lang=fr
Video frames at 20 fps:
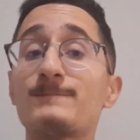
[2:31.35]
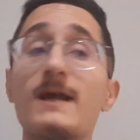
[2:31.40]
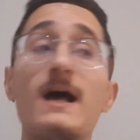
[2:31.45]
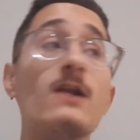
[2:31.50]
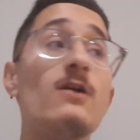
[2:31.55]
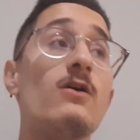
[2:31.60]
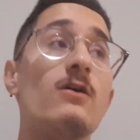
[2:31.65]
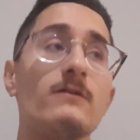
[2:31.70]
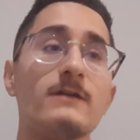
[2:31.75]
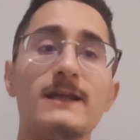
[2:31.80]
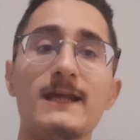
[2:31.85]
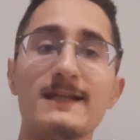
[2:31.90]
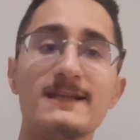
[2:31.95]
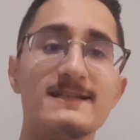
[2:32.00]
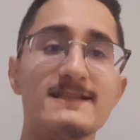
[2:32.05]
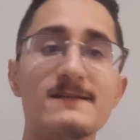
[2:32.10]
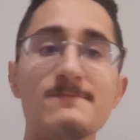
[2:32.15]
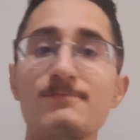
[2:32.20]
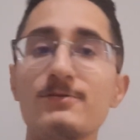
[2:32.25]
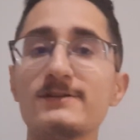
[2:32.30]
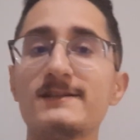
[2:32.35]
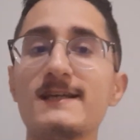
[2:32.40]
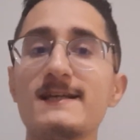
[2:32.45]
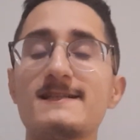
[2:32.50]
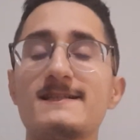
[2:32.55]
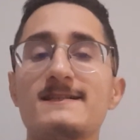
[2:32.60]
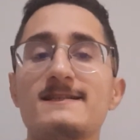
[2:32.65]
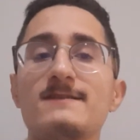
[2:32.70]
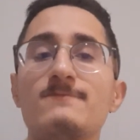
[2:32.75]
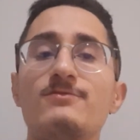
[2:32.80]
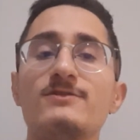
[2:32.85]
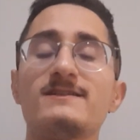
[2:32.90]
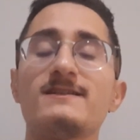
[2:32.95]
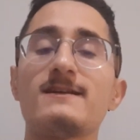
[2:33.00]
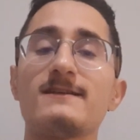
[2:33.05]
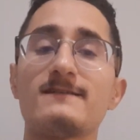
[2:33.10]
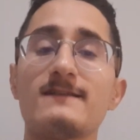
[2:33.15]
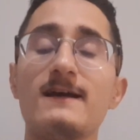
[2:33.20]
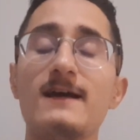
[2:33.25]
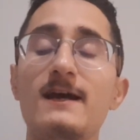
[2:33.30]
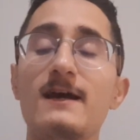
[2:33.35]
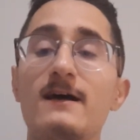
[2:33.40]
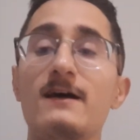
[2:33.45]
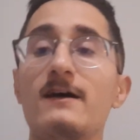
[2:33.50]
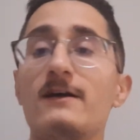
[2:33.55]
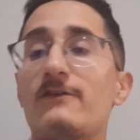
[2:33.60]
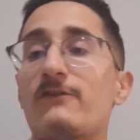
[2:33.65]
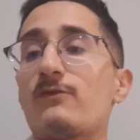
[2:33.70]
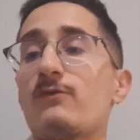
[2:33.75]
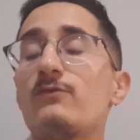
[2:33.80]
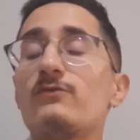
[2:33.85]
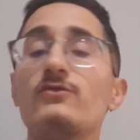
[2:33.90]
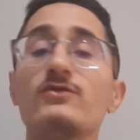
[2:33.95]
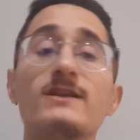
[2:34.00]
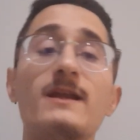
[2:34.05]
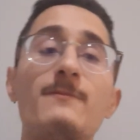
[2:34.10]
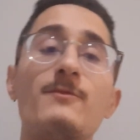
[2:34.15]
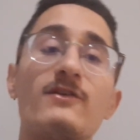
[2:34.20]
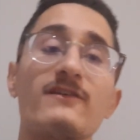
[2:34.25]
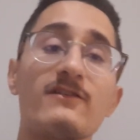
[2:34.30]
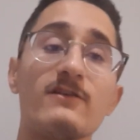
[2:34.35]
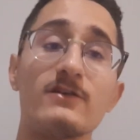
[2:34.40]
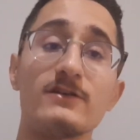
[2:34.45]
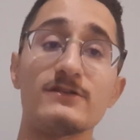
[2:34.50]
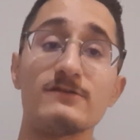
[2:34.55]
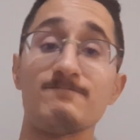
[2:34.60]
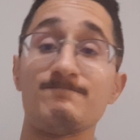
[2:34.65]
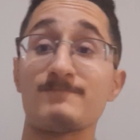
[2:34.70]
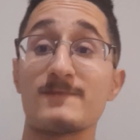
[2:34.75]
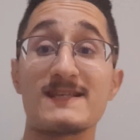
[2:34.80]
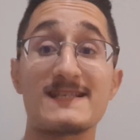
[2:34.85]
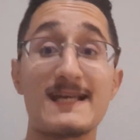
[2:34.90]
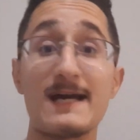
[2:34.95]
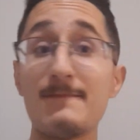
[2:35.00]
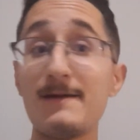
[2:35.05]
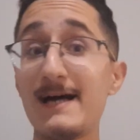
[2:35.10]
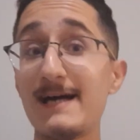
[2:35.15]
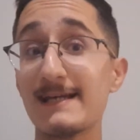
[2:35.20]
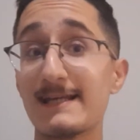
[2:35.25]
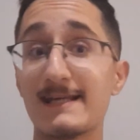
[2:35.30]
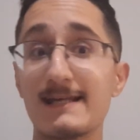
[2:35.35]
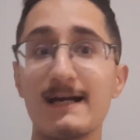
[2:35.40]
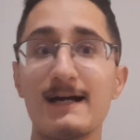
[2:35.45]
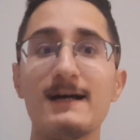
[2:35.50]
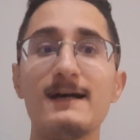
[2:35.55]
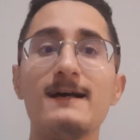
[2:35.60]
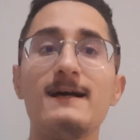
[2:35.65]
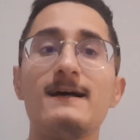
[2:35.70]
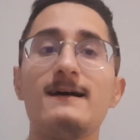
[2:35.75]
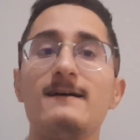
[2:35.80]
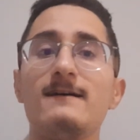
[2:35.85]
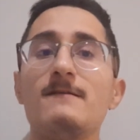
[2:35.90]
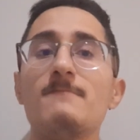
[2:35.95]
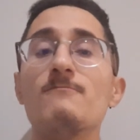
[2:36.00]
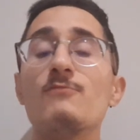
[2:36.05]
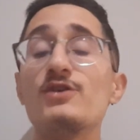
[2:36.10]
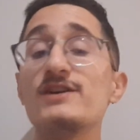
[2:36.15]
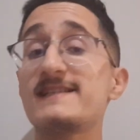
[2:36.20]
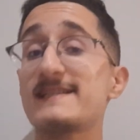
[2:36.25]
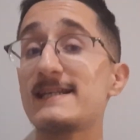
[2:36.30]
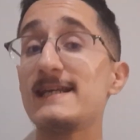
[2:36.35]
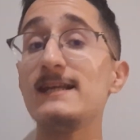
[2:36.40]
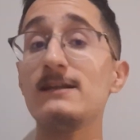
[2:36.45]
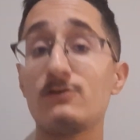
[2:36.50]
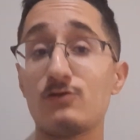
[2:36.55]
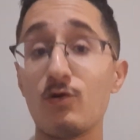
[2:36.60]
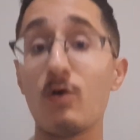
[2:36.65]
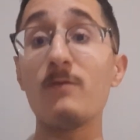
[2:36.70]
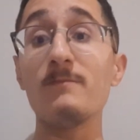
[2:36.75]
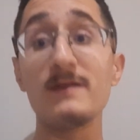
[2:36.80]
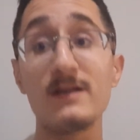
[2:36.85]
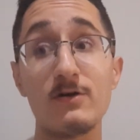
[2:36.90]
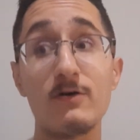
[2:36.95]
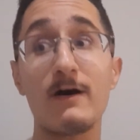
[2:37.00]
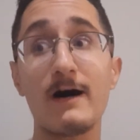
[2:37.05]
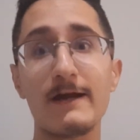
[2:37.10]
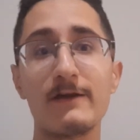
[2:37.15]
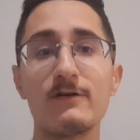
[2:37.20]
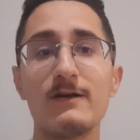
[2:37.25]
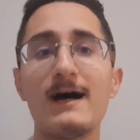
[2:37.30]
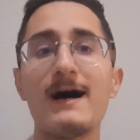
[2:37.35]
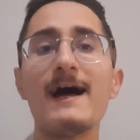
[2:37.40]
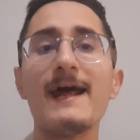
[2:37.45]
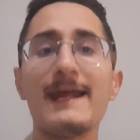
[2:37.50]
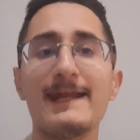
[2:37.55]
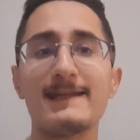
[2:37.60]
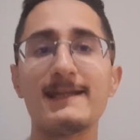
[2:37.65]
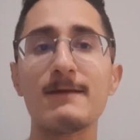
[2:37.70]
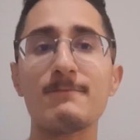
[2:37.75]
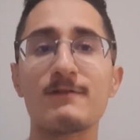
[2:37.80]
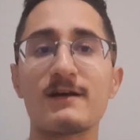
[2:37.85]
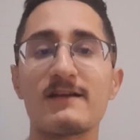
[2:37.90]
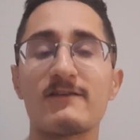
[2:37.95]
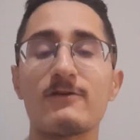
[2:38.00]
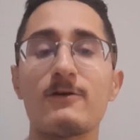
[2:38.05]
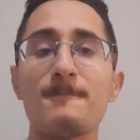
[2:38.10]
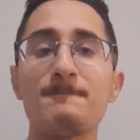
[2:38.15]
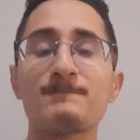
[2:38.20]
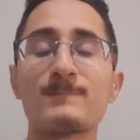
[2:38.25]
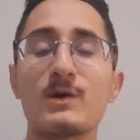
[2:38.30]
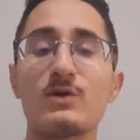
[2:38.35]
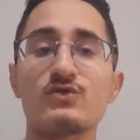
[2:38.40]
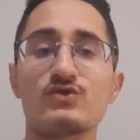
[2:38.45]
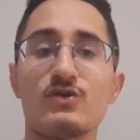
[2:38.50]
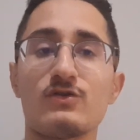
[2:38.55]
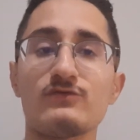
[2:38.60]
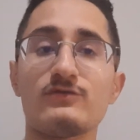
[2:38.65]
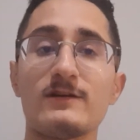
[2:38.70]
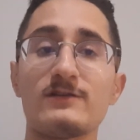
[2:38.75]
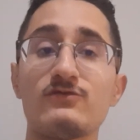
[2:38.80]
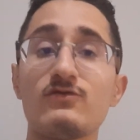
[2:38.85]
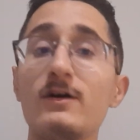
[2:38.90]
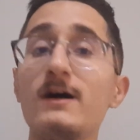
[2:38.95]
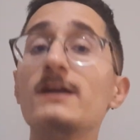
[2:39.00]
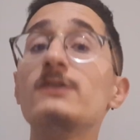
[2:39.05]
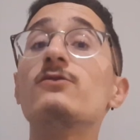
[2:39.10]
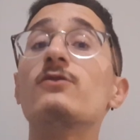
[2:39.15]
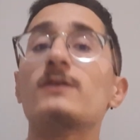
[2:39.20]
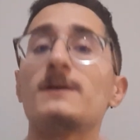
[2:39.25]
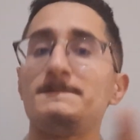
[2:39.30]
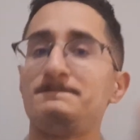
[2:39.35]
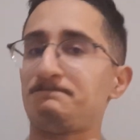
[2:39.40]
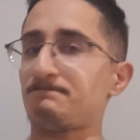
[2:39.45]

Alors, il y a des hypothèses. Les hypothèses euh, sont notamment Scamac, Moeskin, dont Mino Rayola était présent aujourd'hui à Turin. Donc,